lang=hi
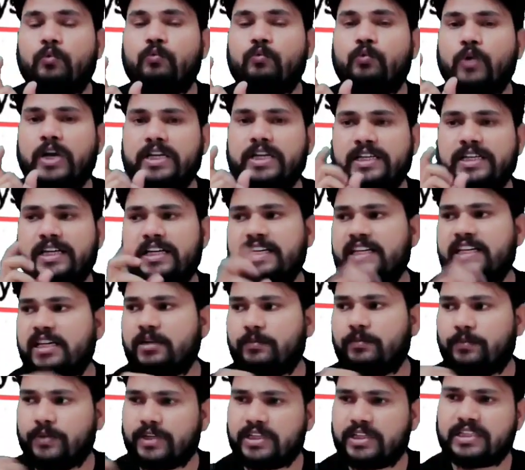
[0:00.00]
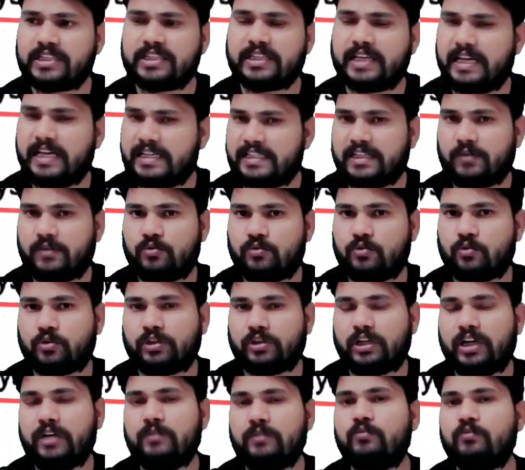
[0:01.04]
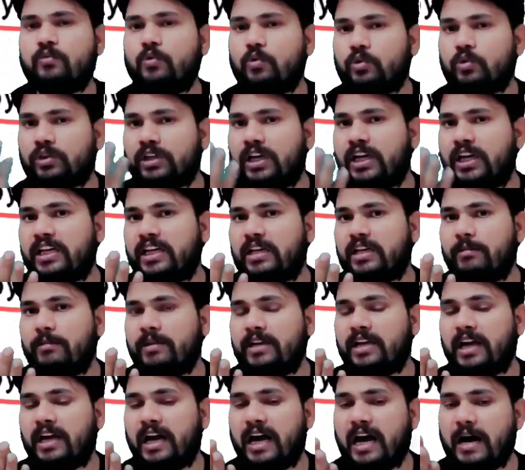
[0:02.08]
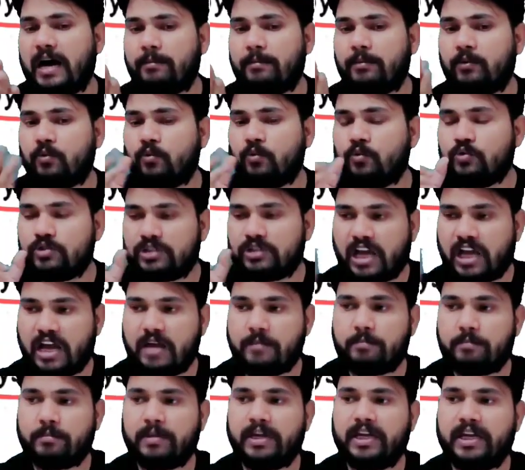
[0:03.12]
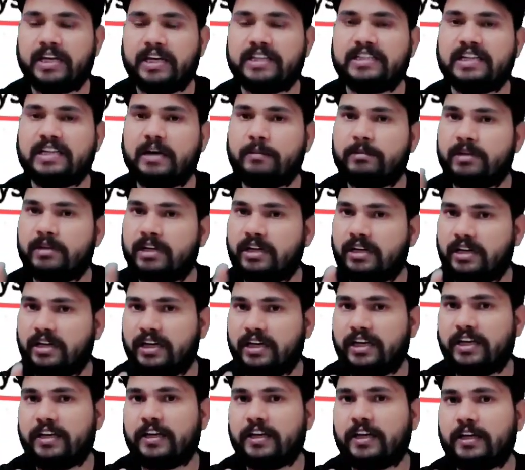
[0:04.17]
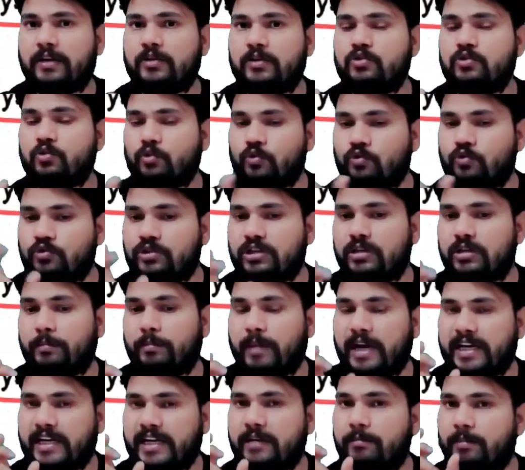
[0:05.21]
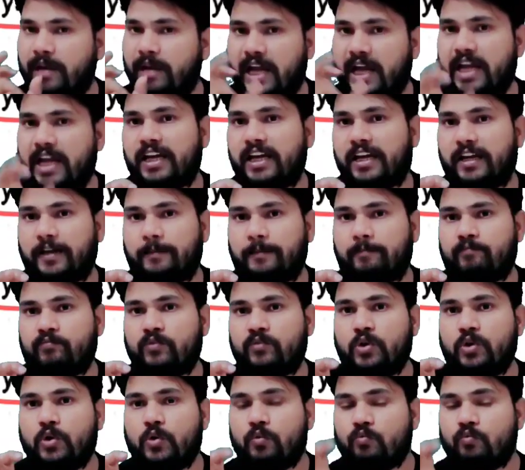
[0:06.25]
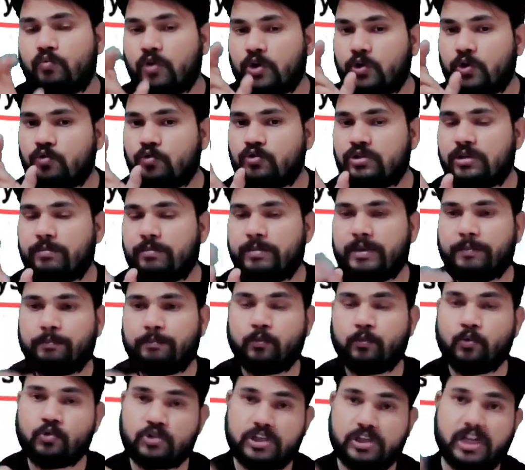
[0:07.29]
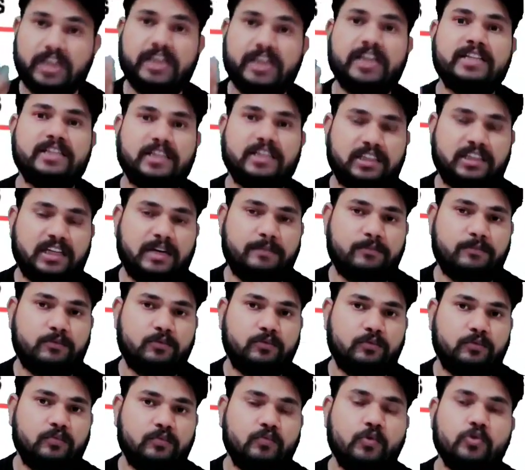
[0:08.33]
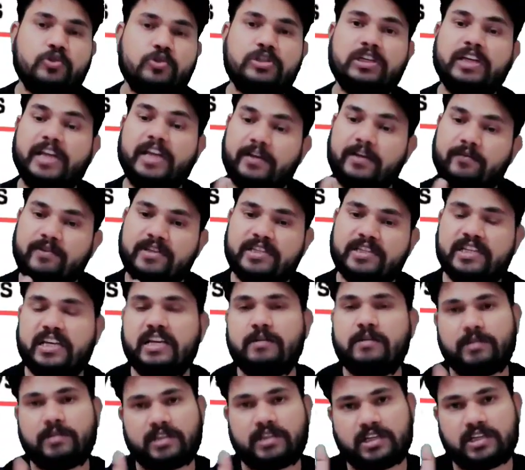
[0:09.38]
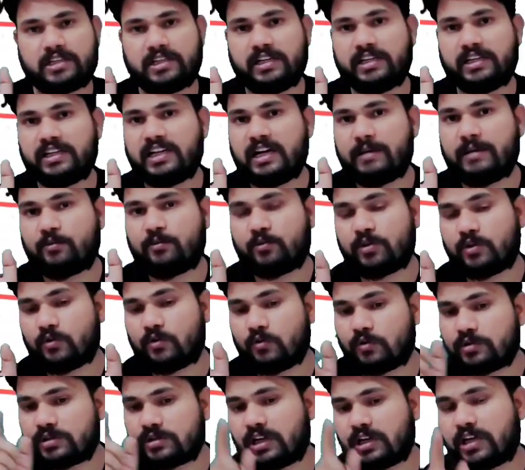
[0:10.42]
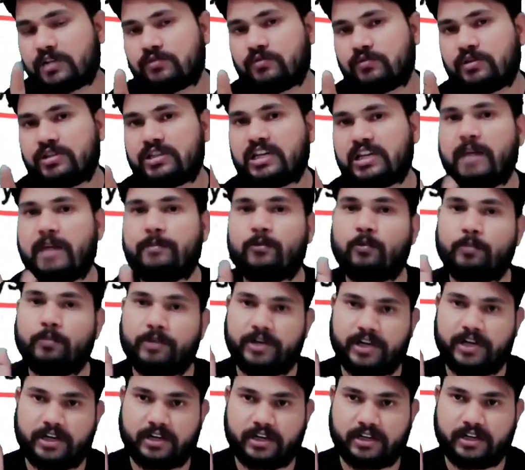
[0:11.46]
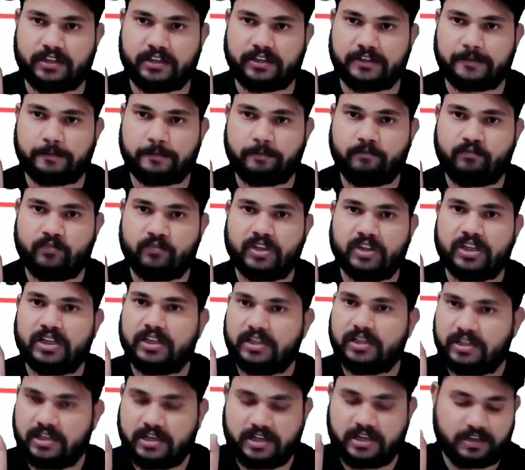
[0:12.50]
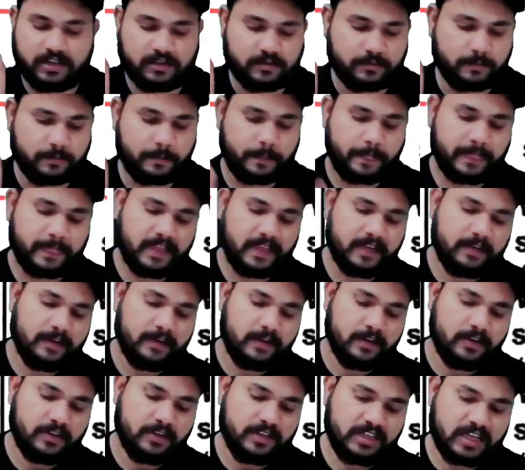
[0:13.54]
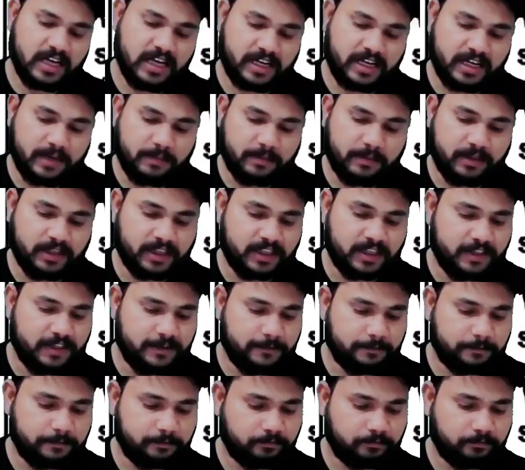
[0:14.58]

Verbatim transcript: वो ऐसा नहीं है कि फिक्स ऐसा कुछ होता है वो होता है कि भी आप उस टाइम पे एग्जामिनर ने जो क्वेश्चन पैटर्न बनाया है वो क्वेश्चन में पूछना क्या चाहता है आपको वो उस लैंग्वेज से ही पता चलेगा आपको कि कौन सा आंसर इसका अप्रोप्रिएट आएगा ठीक है ना आगे अपन देखें